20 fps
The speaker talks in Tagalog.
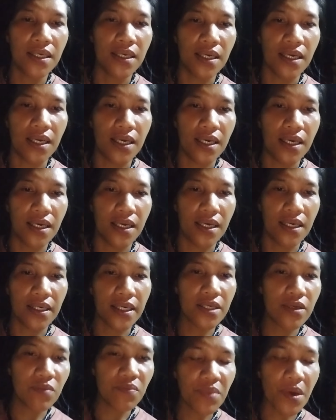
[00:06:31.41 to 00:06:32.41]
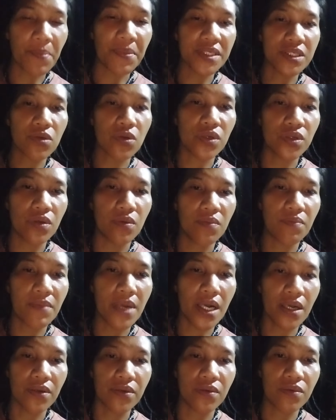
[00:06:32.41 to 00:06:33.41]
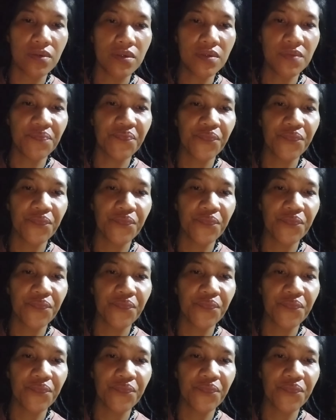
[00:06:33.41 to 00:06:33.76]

uh, ngayon papasok yung bagyo